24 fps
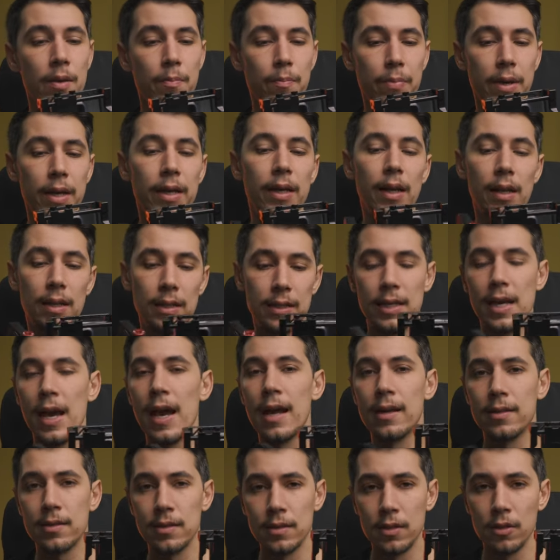per
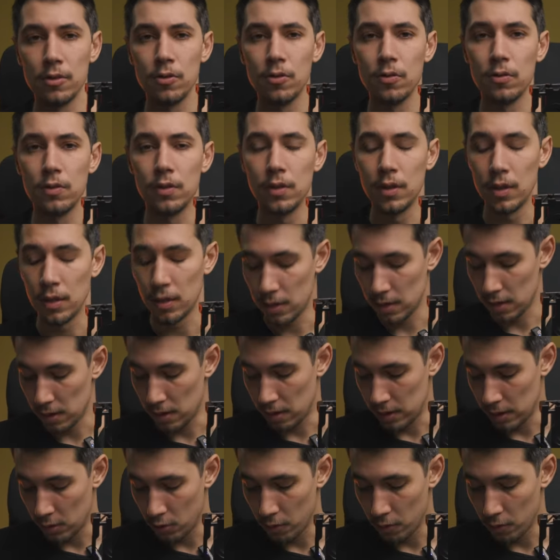allinearsi con eh,